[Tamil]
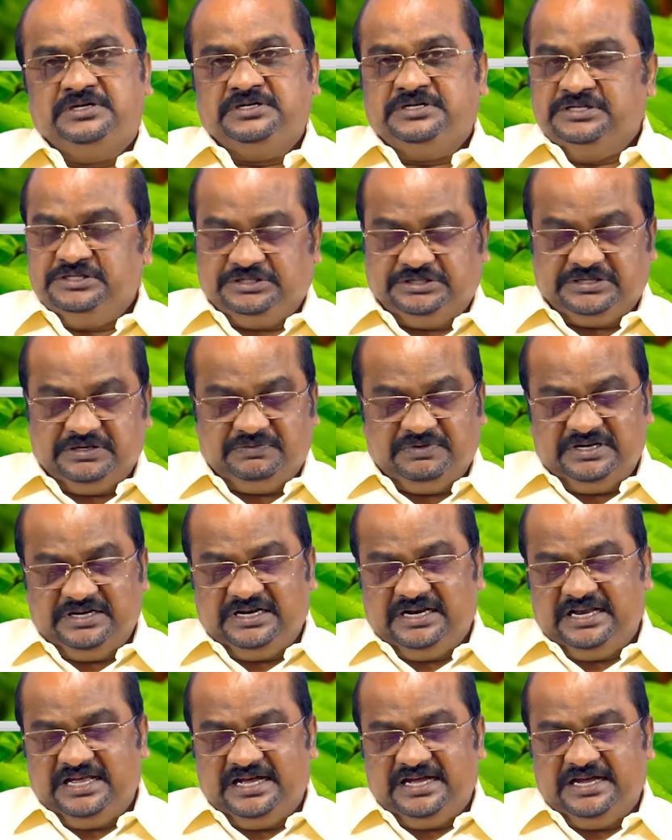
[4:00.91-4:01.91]

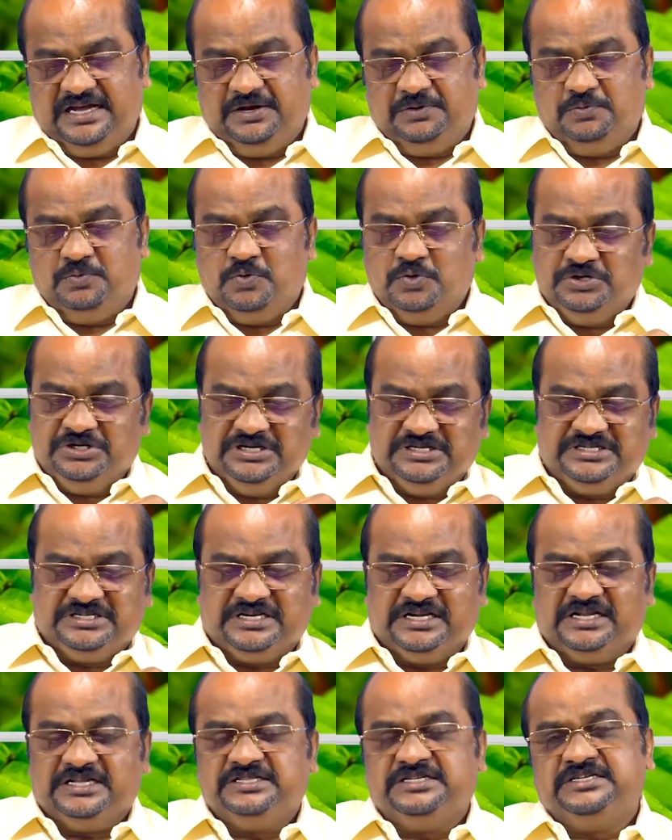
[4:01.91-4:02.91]
கிறிஸ்தவர்களை
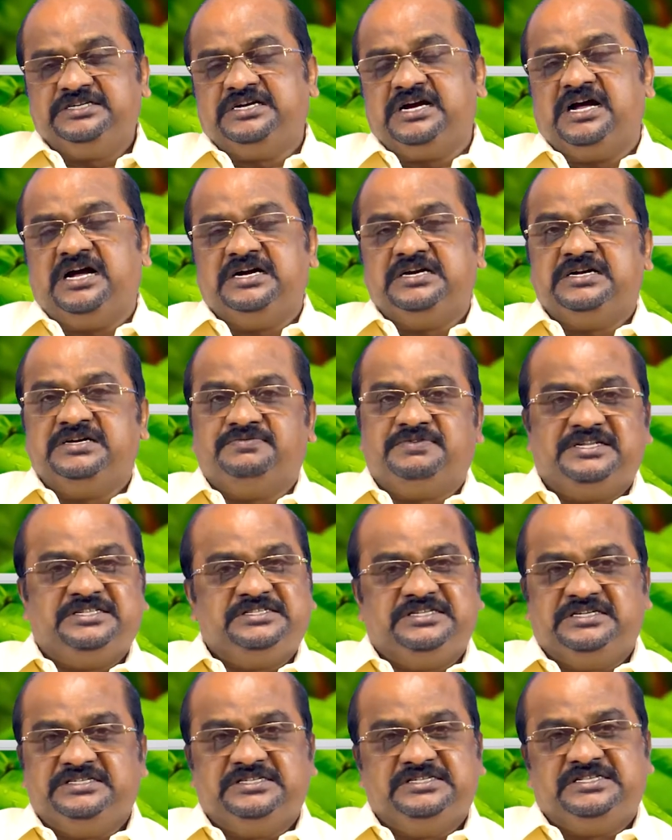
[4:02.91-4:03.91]
ஒடுக்கிறதுக்காக
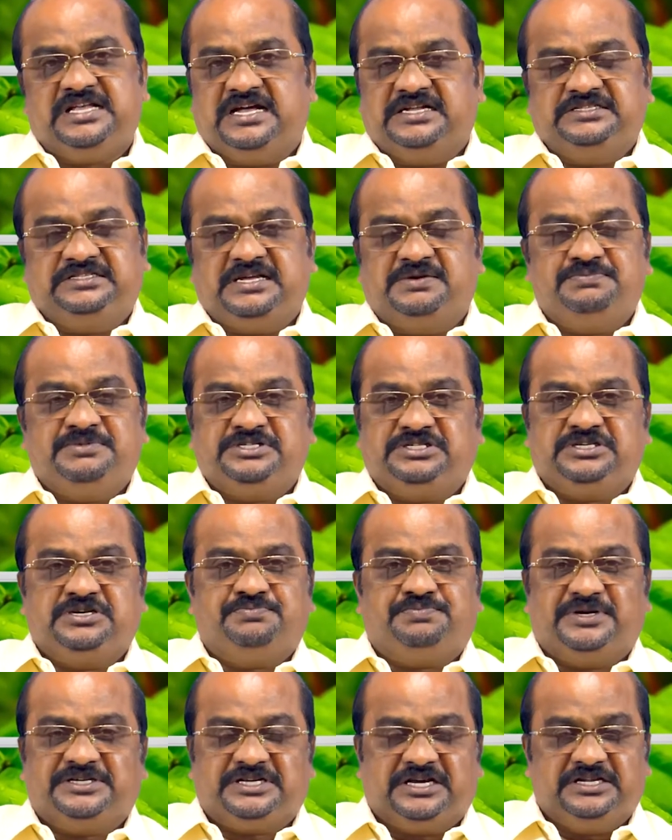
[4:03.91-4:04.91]
வந்தது தான் தமஸ்கு
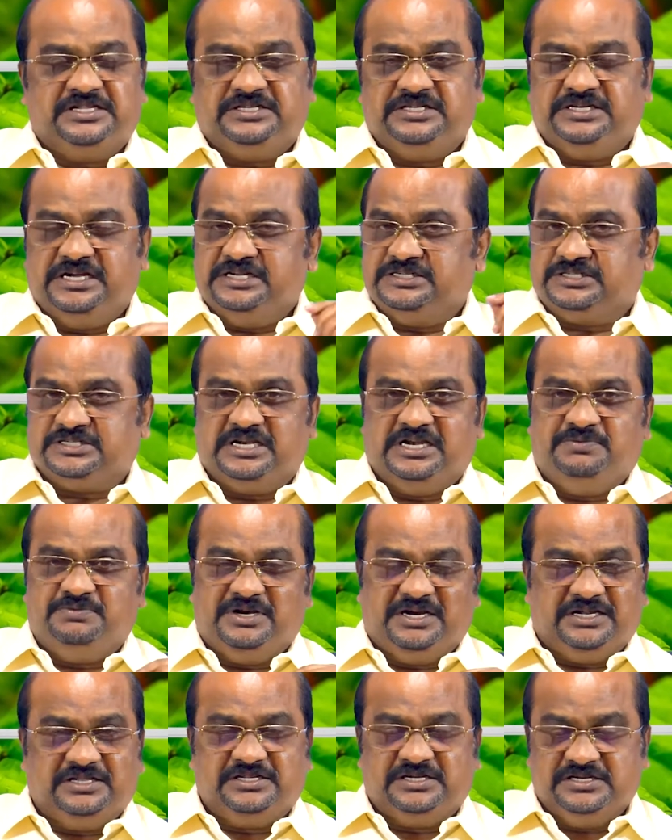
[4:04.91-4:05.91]
பட்டணத்துக்கு
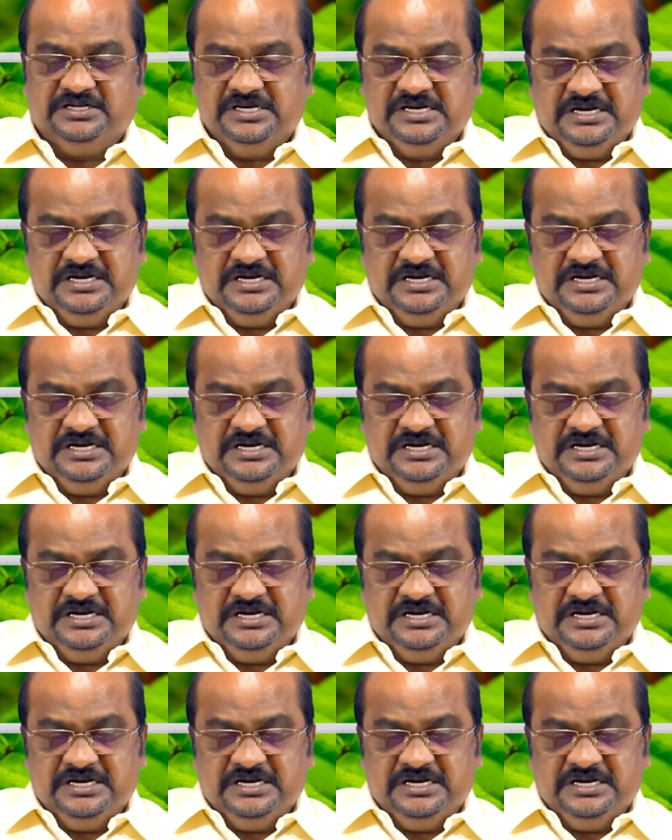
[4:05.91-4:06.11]
எருசலேம்லேருந்து